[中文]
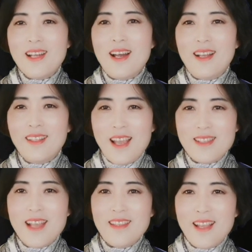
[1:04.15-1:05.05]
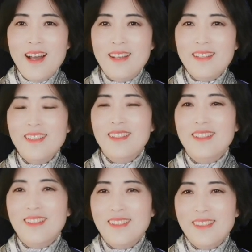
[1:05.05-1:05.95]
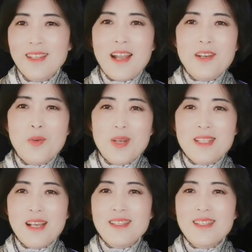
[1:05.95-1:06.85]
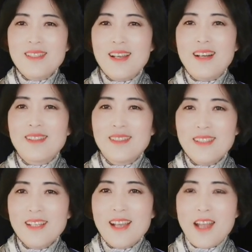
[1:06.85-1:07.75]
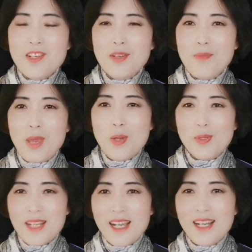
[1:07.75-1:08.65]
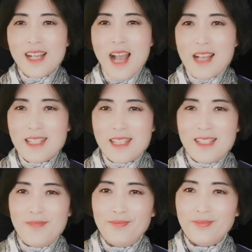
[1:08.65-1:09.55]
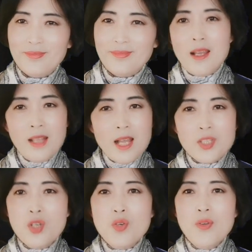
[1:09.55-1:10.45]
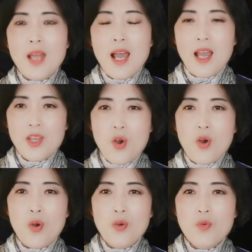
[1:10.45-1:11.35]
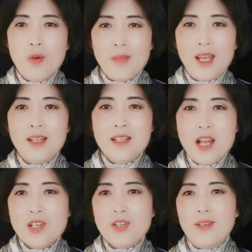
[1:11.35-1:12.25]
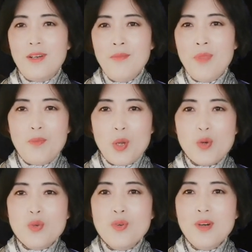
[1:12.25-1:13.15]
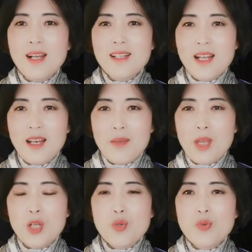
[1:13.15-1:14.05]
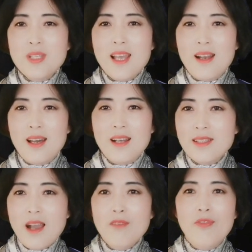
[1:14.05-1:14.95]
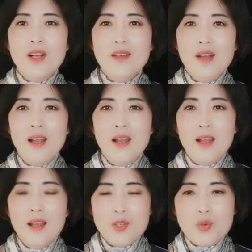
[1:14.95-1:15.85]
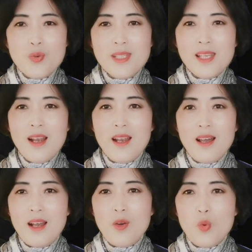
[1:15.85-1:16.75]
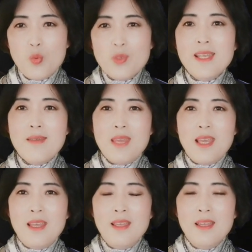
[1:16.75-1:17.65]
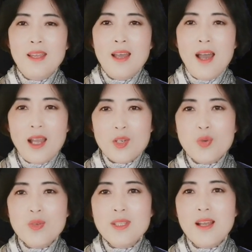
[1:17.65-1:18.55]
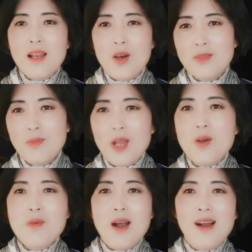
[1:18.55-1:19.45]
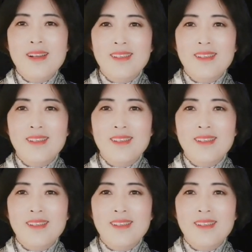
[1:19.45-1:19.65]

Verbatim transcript: 得点赞的。但是我相信呢，应该是没有这个 gas。那其中呢，还有我们认识的，比如说这里面出现了江峰，出现了吴建民。还出现了美猴王，